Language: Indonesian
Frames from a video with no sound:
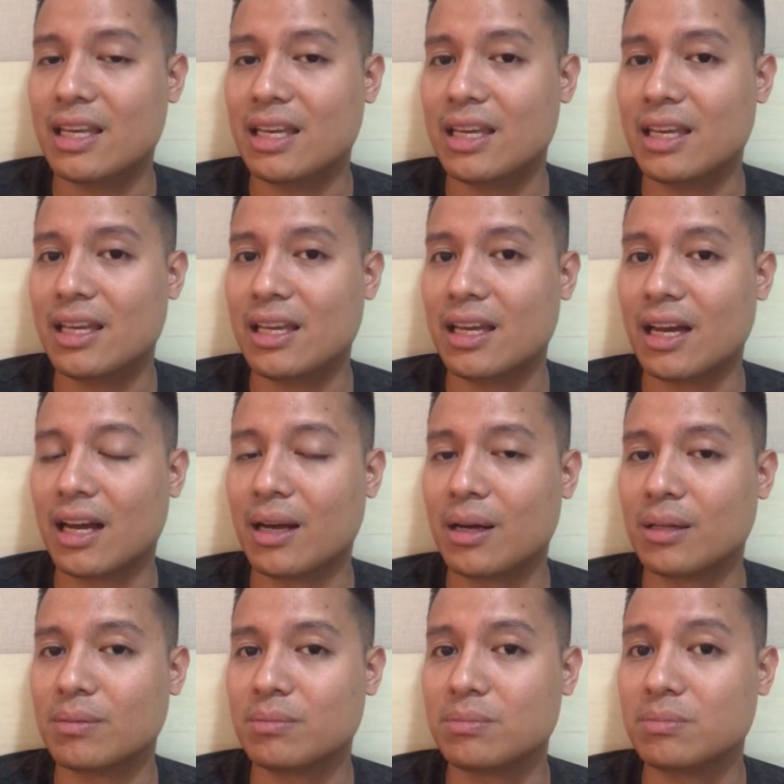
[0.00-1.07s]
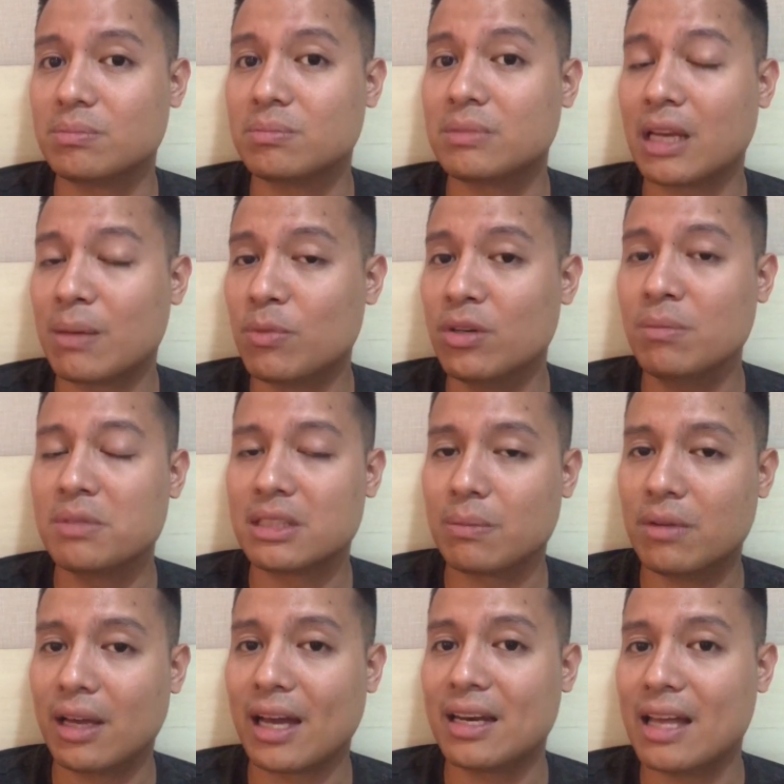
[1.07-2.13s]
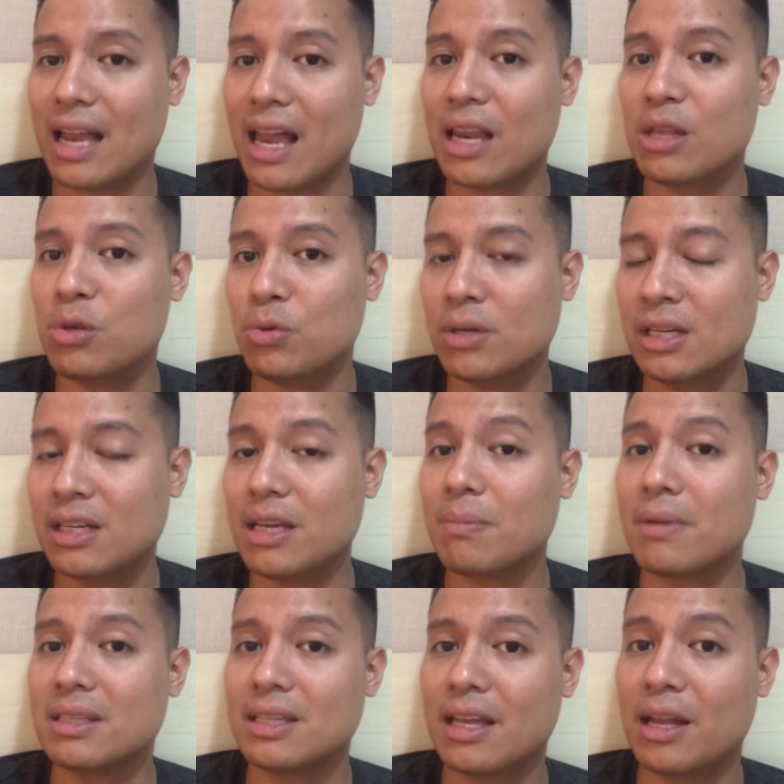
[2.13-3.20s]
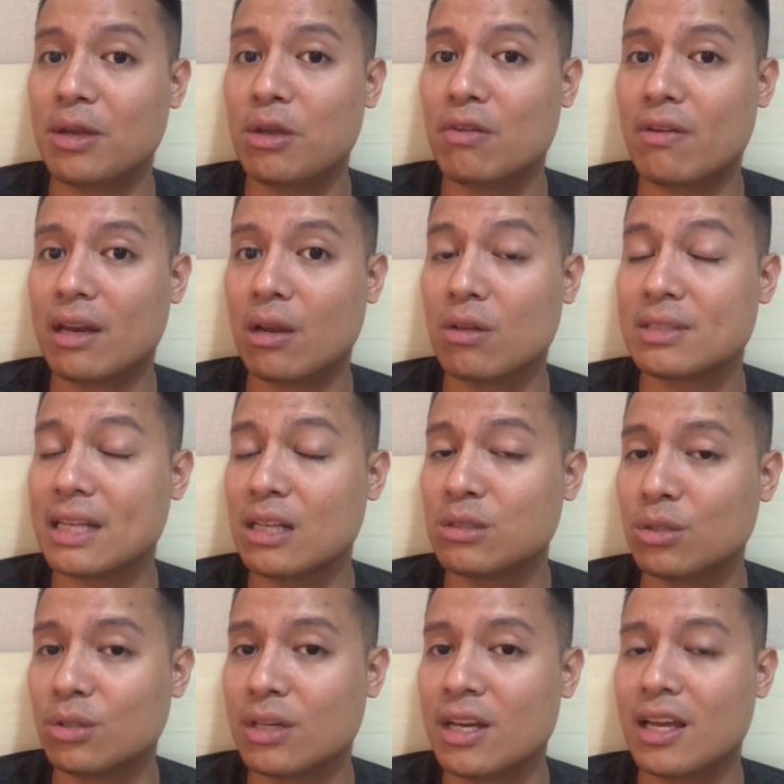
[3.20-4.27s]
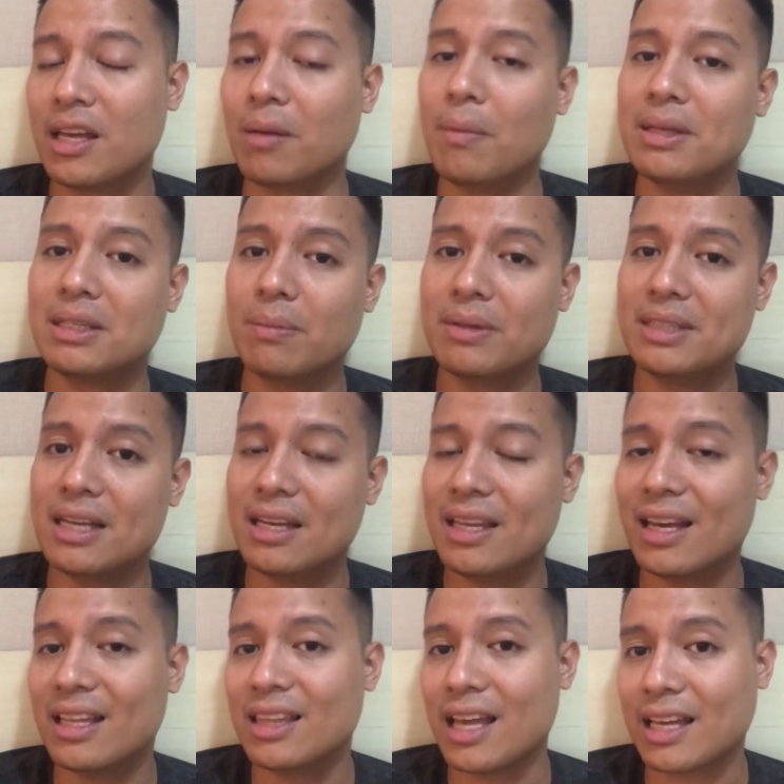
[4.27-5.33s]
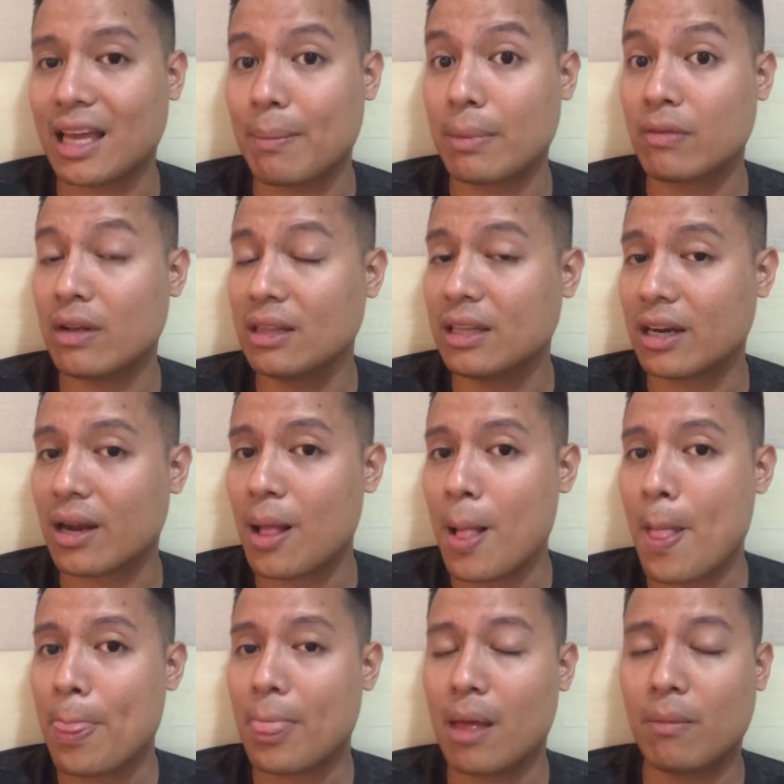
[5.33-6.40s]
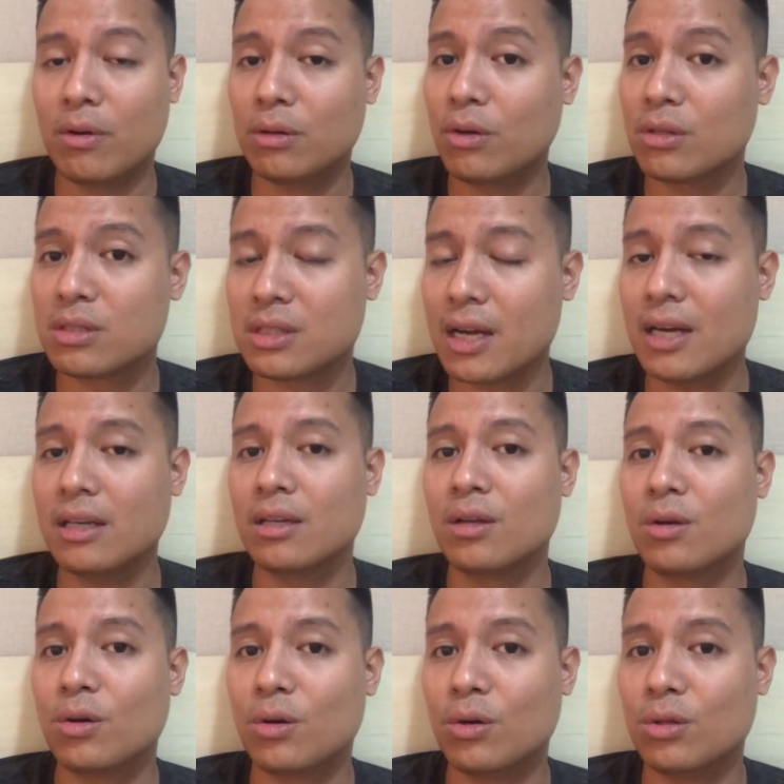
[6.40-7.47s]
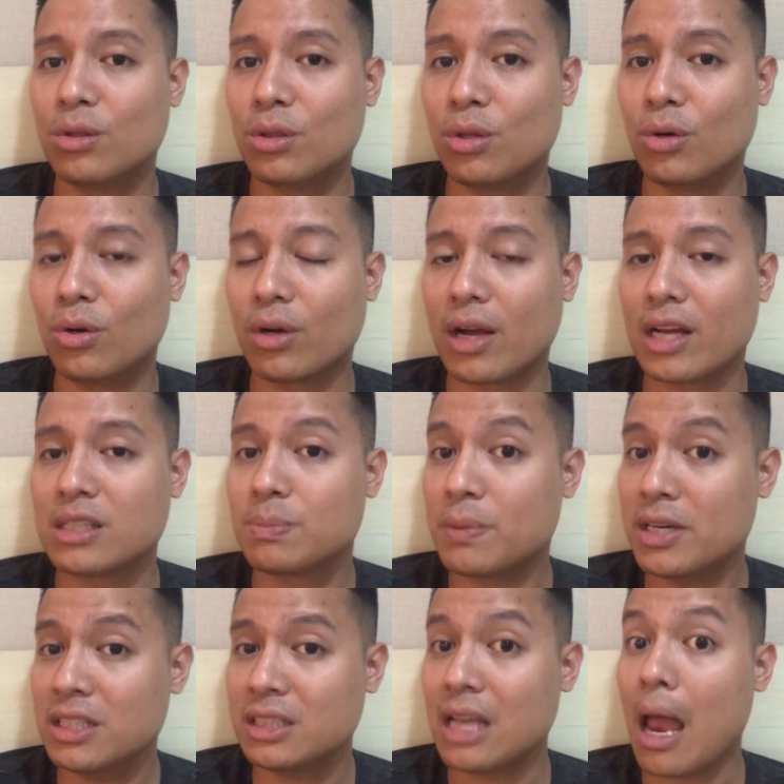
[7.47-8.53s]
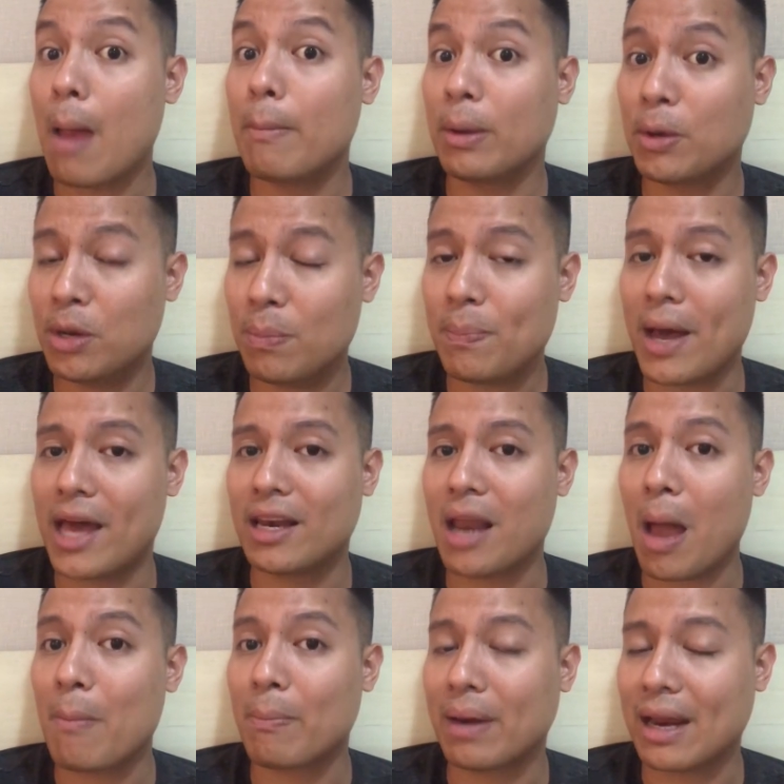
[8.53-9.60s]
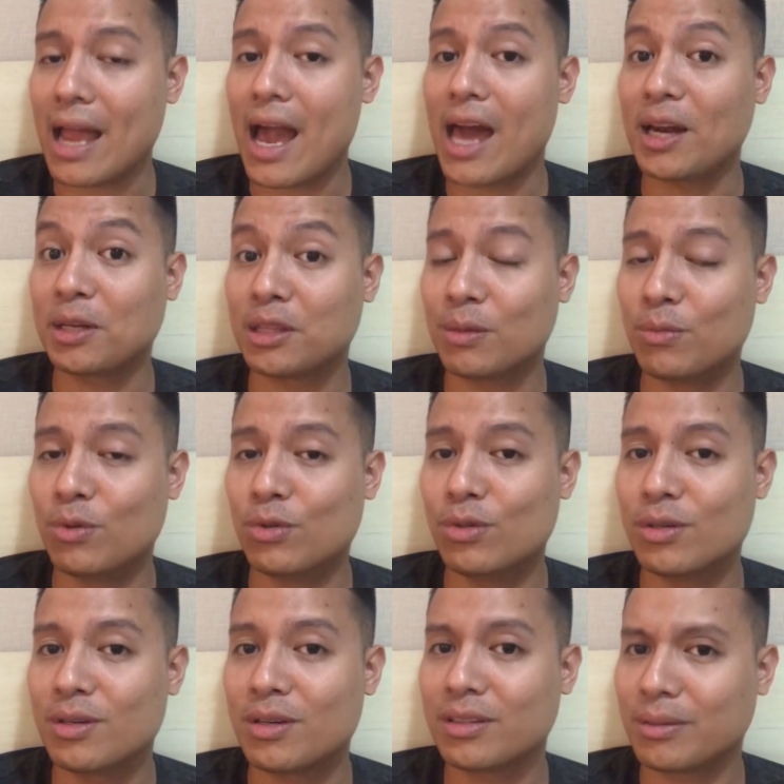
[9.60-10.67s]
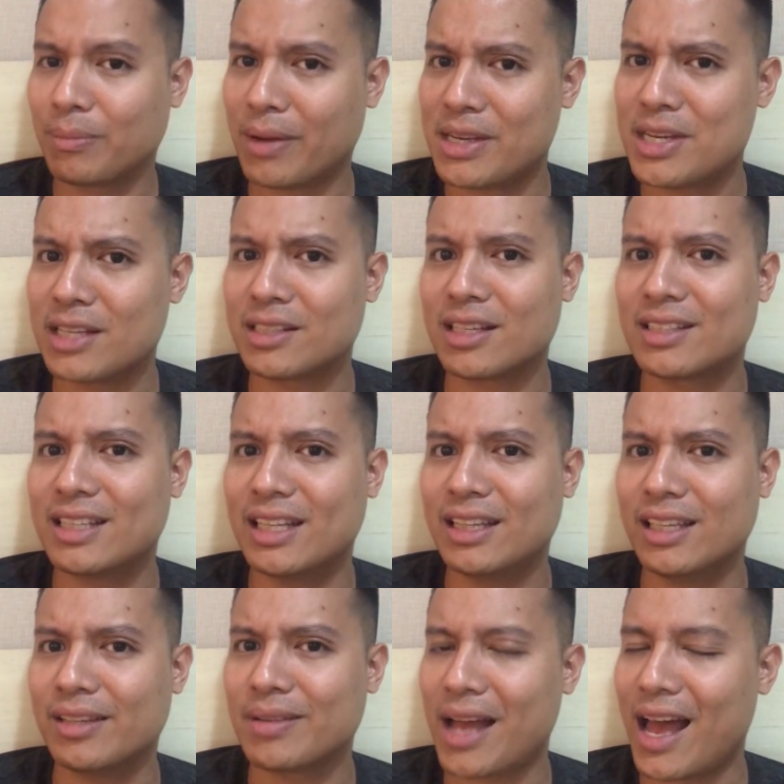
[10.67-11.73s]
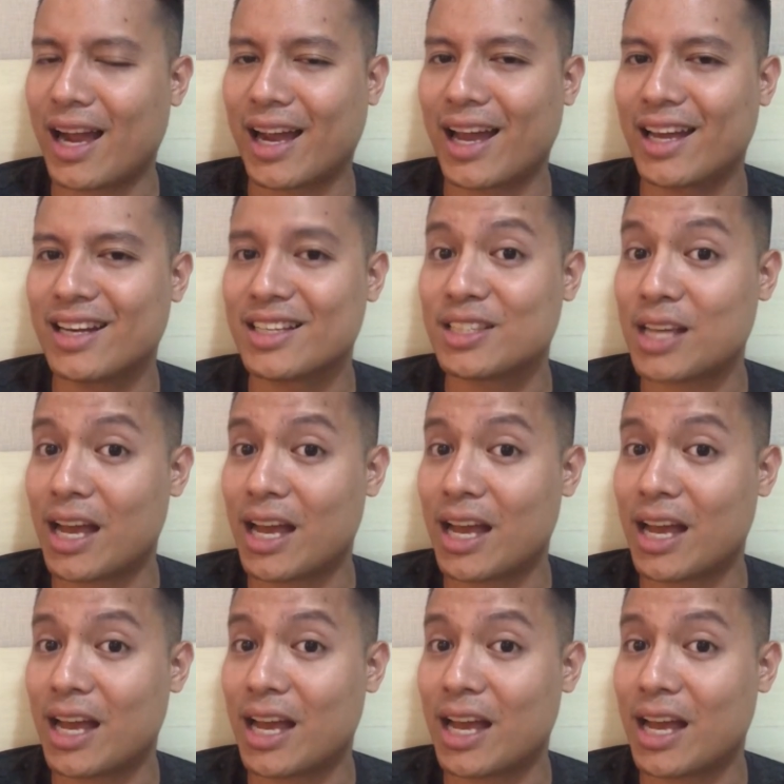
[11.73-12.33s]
di uh, Tribun bersama dengan Dele Alli juga dan masih ada Giovanni Lo Celso yang bisa menjadi attacking midfielder. Namun good start untuk Spurs minggu depan mereka akan ketemu Manchester City akan